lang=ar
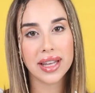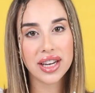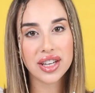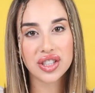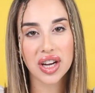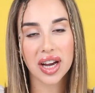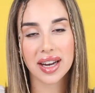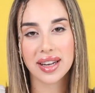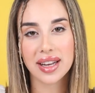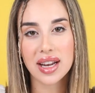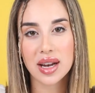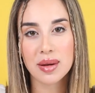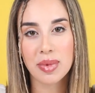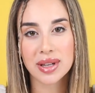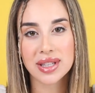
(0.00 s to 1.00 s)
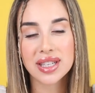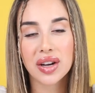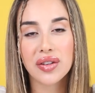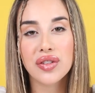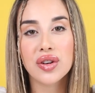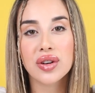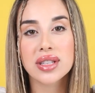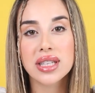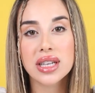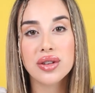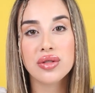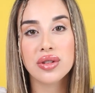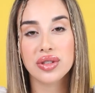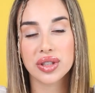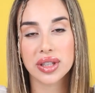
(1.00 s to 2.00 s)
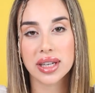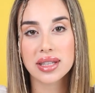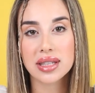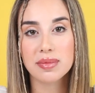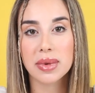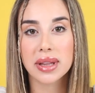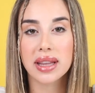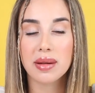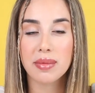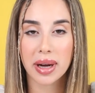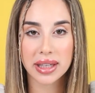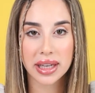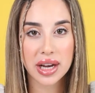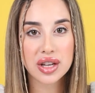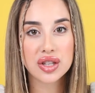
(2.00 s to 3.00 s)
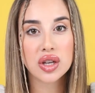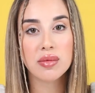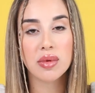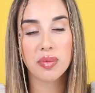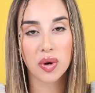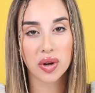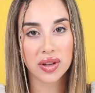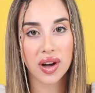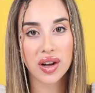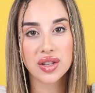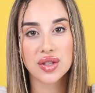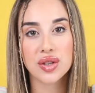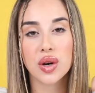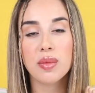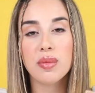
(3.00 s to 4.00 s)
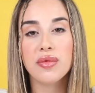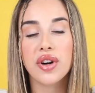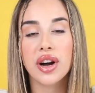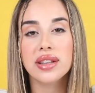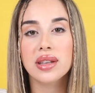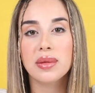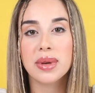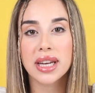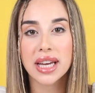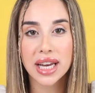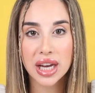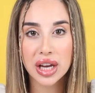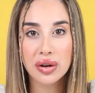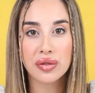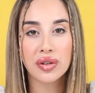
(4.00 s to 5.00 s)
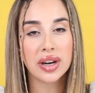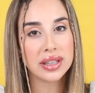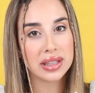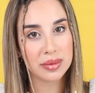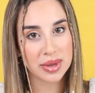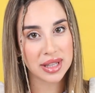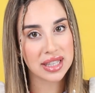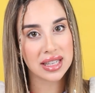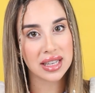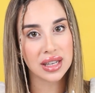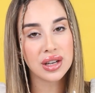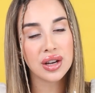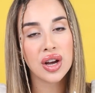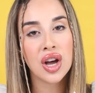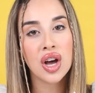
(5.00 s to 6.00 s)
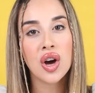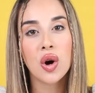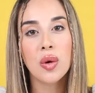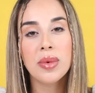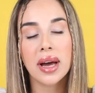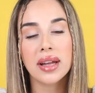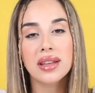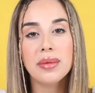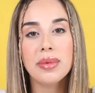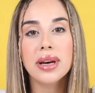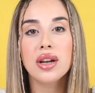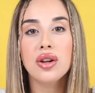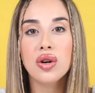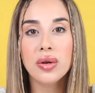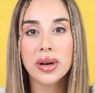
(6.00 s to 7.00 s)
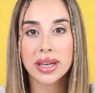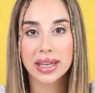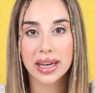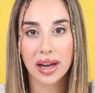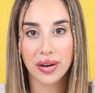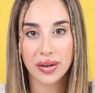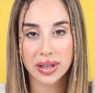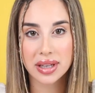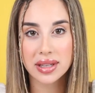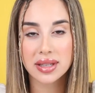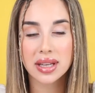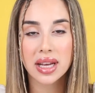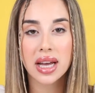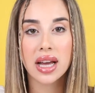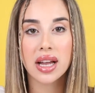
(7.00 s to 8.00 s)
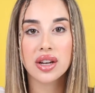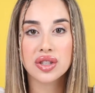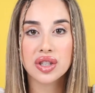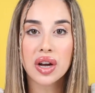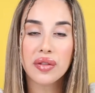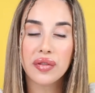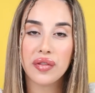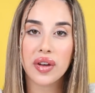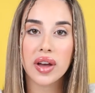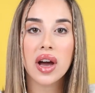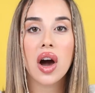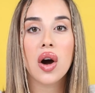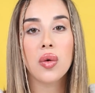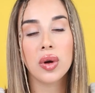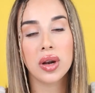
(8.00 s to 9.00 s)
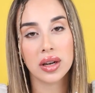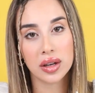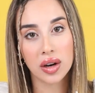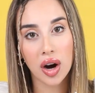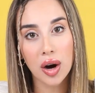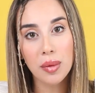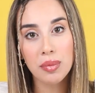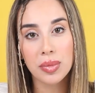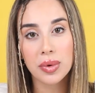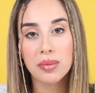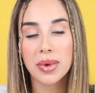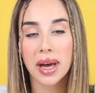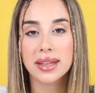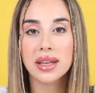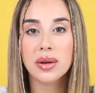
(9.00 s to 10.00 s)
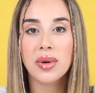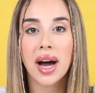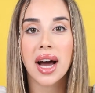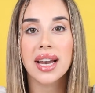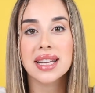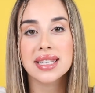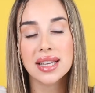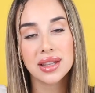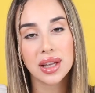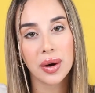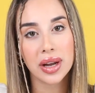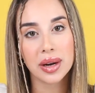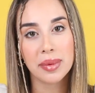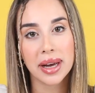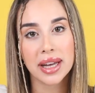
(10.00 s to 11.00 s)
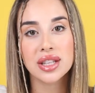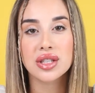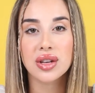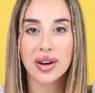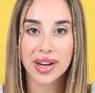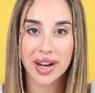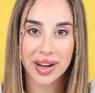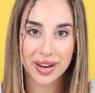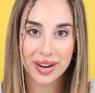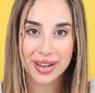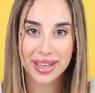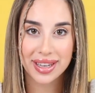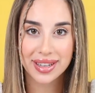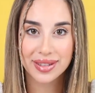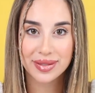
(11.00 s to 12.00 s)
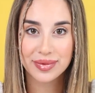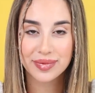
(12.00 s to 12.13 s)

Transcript: تاني شغلة البطيخ فيه كتير نوترينتس مثل المغنيزيوم والبوتاسيوم فيتامين A وفيتامين سي وبيعتبر low in calories الشقفة أو الكوب بيحتوي على 46 سعرة حرارية